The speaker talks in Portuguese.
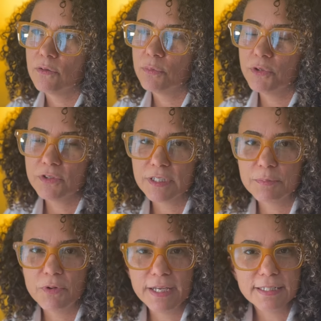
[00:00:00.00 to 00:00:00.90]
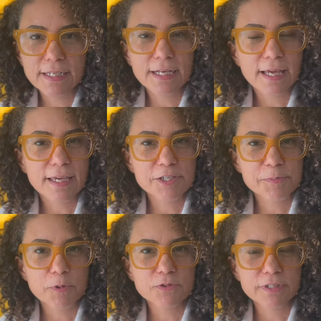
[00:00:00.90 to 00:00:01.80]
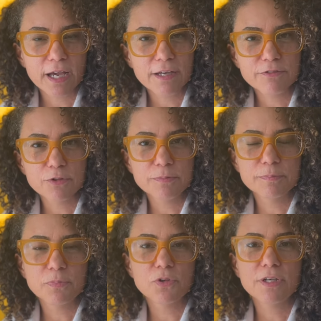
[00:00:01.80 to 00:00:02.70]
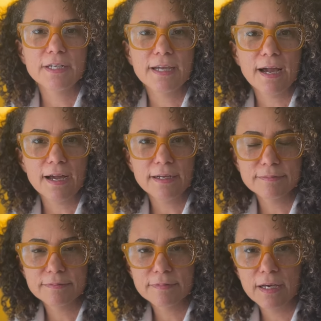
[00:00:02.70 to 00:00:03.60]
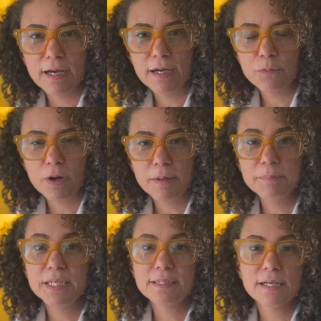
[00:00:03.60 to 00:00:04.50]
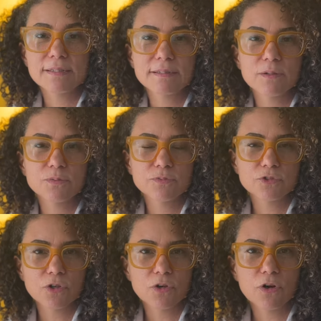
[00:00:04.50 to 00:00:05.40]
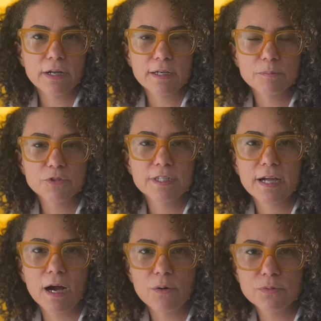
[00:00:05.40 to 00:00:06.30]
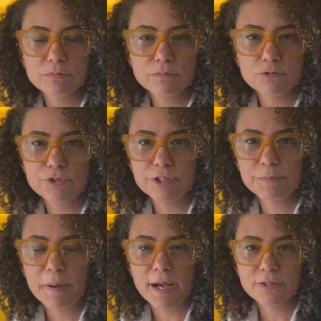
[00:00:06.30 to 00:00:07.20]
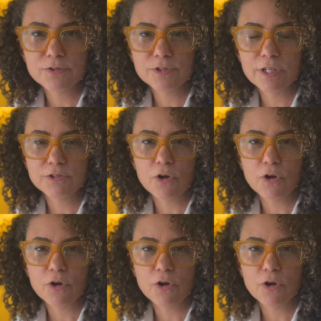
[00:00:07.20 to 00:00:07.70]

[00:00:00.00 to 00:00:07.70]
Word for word: O music branding ele é responsável por criar a ambientação sonora e musical dos espaços, das